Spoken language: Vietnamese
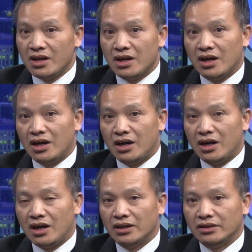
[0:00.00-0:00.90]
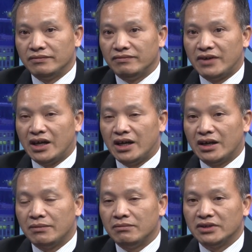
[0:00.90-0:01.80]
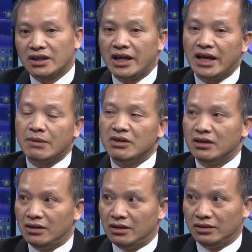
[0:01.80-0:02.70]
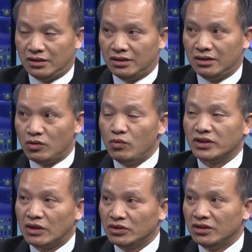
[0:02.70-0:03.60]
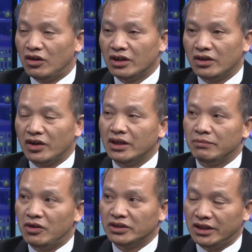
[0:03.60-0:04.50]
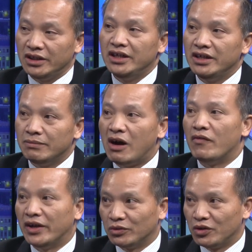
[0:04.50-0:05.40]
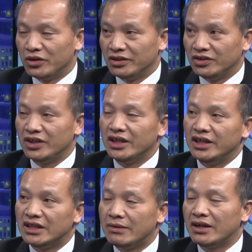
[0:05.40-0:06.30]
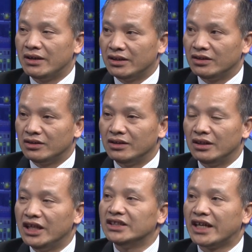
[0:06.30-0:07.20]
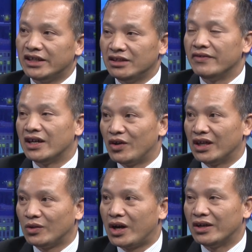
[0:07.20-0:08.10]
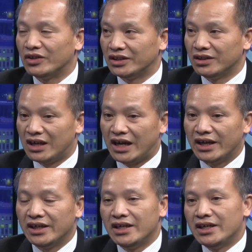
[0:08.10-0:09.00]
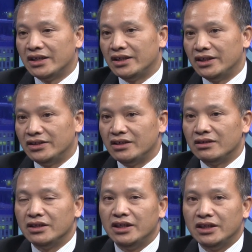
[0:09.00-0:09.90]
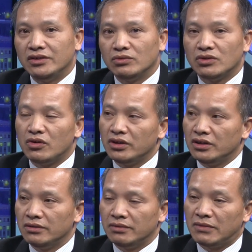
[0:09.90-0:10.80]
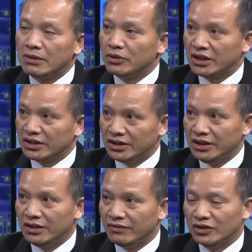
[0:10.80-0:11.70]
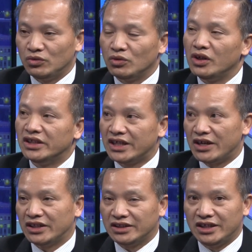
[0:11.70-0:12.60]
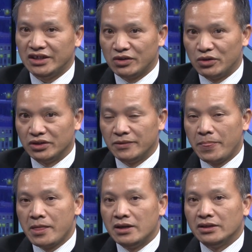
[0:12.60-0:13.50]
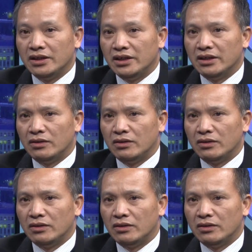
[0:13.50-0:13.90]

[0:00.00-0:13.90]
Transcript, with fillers: à, và các anh em ở, ở ở khu vực giáo sư đó thì họ nói là họ sẽ đi bảo vệ chúng tôi cho đến khi ra lên xe trở về Hà Nội an toàn họ sẽ trở lại thì trên đường đi thì chúng tôi bắt được một taxi và chúng tôi lên xe taxi để ngồi thì ờ,